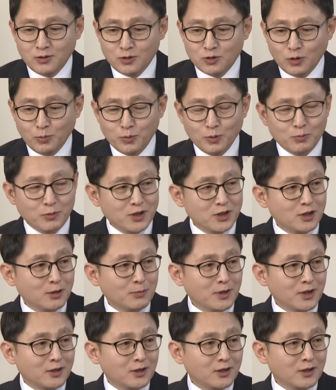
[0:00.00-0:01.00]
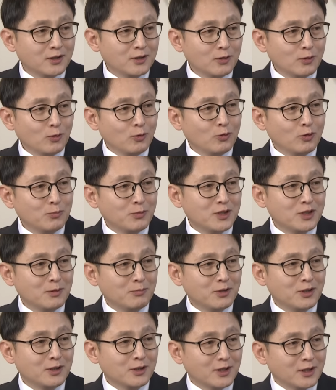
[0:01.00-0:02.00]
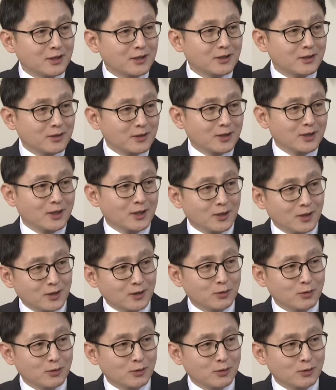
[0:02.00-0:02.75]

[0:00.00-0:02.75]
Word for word: 촛불 민심에 그런 끌어오는 민심들을 이렇게